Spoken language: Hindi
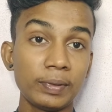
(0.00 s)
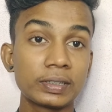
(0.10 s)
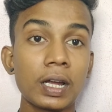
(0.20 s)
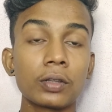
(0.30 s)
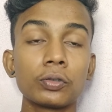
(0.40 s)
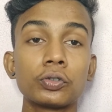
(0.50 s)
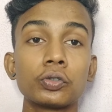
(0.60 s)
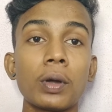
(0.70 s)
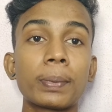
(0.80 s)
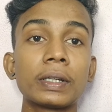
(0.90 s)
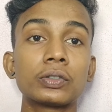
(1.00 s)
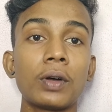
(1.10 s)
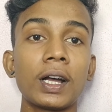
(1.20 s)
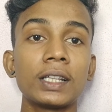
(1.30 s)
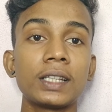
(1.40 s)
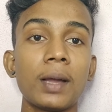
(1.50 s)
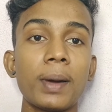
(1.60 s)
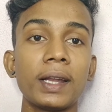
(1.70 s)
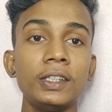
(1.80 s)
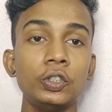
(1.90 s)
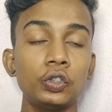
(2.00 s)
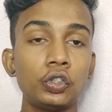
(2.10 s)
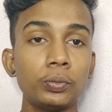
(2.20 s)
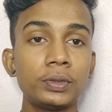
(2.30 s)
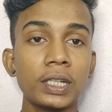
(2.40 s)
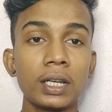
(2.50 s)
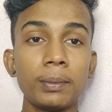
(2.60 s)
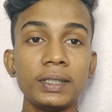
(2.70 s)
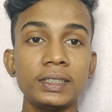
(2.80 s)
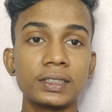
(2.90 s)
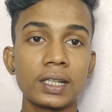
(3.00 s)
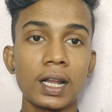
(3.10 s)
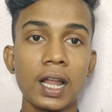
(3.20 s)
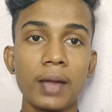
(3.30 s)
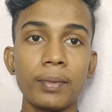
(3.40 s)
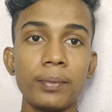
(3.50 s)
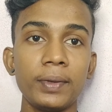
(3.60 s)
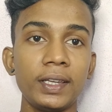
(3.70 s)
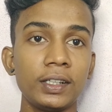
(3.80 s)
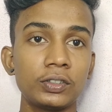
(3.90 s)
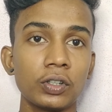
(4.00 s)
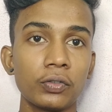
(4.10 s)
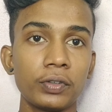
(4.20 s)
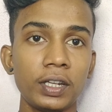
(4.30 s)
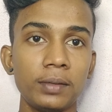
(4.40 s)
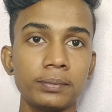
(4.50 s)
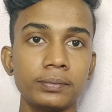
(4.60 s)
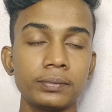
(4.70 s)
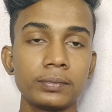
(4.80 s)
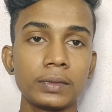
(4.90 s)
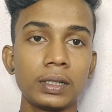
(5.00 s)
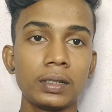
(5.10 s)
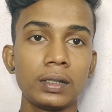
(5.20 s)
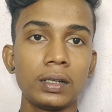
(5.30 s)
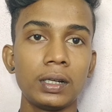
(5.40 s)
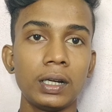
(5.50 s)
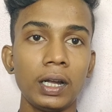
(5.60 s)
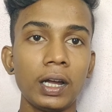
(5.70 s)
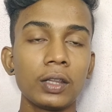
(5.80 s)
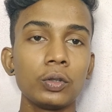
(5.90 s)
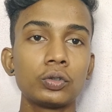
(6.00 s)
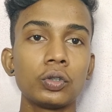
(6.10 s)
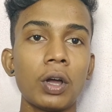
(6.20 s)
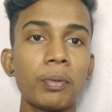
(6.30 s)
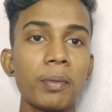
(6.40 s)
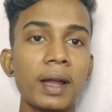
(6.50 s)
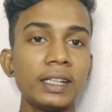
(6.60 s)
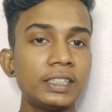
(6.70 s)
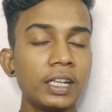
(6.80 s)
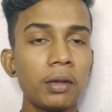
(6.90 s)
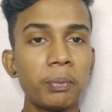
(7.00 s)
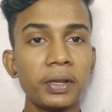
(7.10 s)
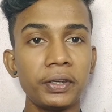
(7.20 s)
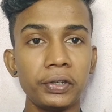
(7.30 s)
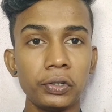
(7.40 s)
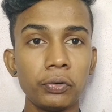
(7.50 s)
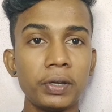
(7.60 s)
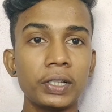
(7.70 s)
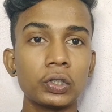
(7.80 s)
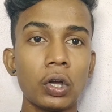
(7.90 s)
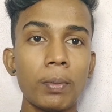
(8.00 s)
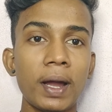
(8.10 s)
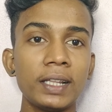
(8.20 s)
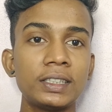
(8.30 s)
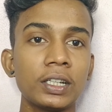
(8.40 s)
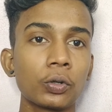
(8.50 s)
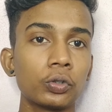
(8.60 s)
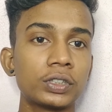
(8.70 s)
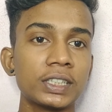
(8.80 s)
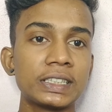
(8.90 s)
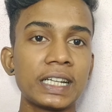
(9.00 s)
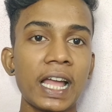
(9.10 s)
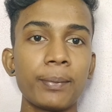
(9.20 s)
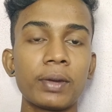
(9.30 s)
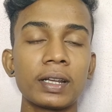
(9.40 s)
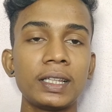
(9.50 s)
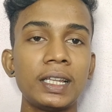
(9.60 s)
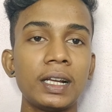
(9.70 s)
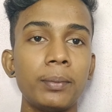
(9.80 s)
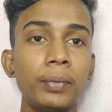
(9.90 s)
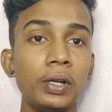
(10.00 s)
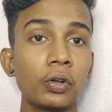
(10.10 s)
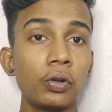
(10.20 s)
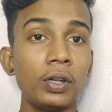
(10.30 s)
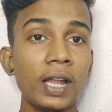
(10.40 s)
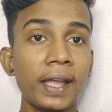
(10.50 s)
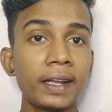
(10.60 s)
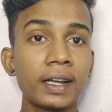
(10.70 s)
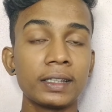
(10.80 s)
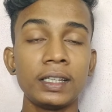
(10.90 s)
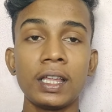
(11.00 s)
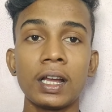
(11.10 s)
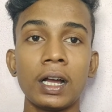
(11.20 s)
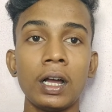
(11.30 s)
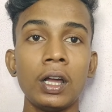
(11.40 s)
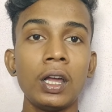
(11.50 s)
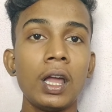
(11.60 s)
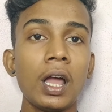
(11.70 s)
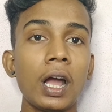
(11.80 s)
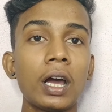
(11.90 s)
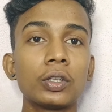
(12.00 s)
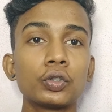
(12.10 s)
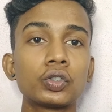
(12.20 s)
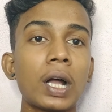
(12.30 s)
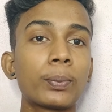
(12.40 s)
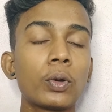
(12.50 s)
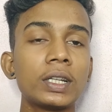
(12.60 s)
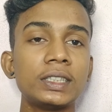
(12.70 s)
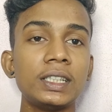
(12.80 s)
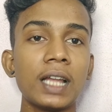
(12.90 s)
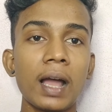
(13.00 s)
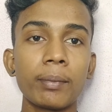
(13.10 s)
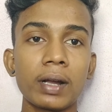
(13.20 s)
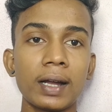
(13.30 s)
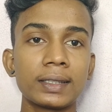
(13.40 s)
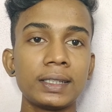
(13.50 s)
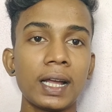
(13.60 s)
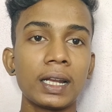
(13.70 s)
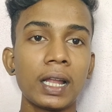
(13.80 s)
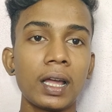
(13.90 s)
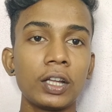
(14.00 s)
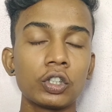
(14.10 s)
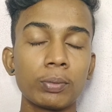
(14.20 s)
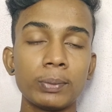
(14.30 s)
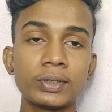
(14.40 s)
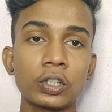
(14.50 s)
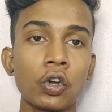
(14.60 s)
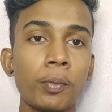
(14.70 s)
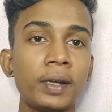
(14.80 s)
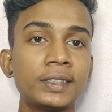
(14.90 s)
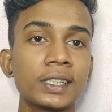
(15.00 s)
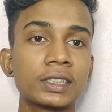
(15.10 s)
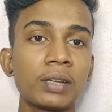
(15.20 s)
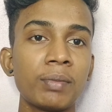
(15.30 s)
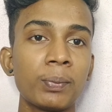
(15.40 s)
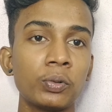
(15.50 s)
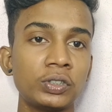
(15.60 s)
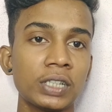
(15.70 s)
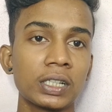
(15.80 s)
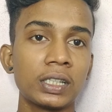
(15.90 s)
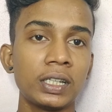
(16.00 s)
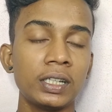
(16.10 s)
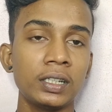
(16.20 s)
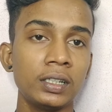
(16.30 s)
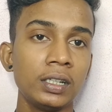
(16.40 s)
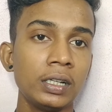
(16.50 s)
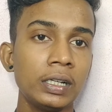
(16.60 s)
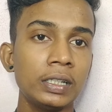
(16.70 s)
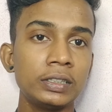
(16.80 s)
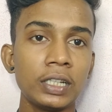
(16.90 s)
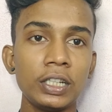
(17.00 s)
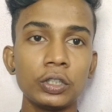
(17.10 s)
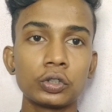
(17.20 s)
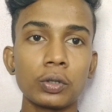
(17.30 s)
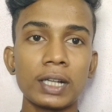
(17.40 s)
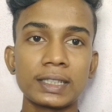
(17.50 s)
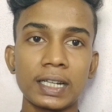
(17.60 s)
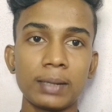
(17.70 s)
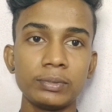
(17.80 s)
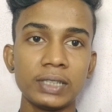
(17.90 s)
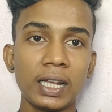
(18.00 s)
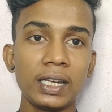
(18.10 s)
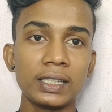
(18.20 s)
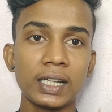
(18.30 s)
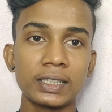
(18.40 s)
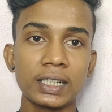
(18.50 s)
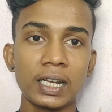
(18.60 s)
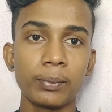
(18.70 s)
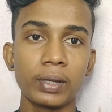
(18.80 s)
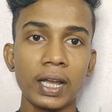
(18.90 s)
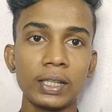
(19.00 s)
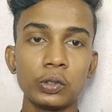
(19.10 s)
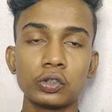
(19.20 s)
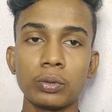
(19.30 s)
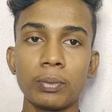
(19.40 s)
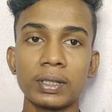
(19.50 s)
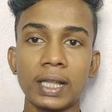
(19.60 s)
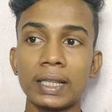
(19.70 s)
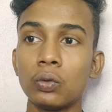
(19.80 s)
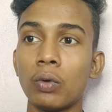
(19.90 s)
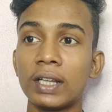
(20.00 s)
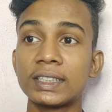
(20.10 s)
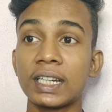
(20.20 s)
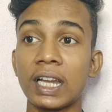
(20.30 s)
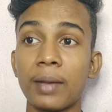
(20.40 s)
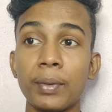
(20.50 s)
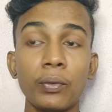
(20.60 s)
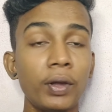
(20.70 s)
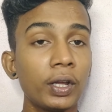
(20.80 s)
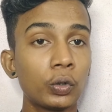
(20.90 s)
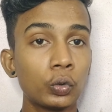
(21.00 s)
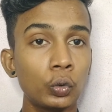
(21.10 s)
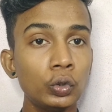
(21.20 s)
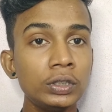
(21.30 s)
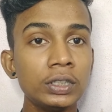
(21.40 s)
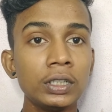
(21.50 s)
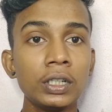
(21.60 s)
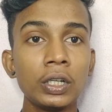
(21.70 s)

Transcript: नमस्कार दोस्तों तो आपका स्वागत है हमारे यूट्यूब चैनल में जिसका नाम है मीनिंग्स ऑफ नेम अगर दोस्तों आप हमारे चैनल पर न्यू हैं तो हमारे चैनल को सब्सक्राइब कर दीजिएगा वीडियो को लाइक कर दीजिएगा अगर दोस्तों आपको किसी नाम का अर्थ जानना है तो आप हमसे कमेंट सेक्शन में पूछ सकते हैं चलिए दोस्तों आज का नाम जान लेते हैं आज का नाम क्या है दोस्तों मैं बता दूँ आज का नाम है वो है कुंज